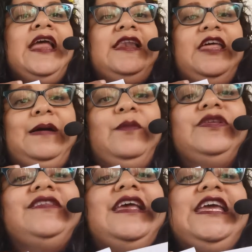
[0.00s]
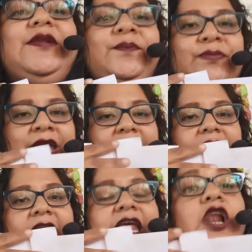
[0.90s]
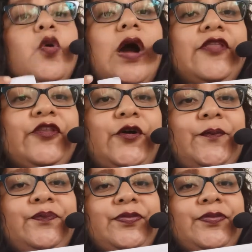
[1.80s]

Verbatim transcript: Le damos a seguir. En el 4